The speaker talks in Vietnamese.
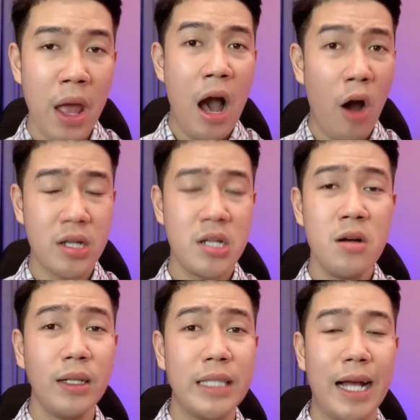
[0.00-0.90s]
hồi trước
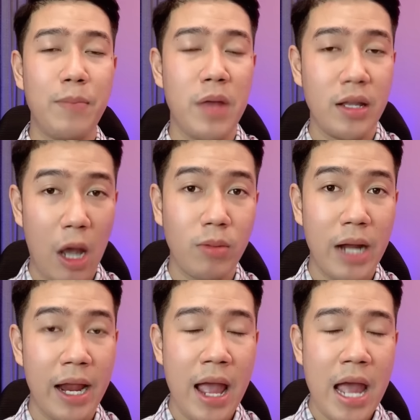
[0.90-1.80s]
thì cặp vợ chồng
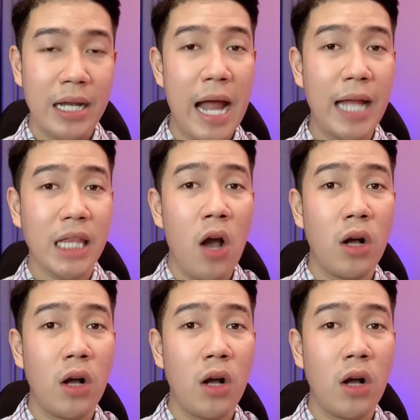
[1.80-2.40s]
này đã từng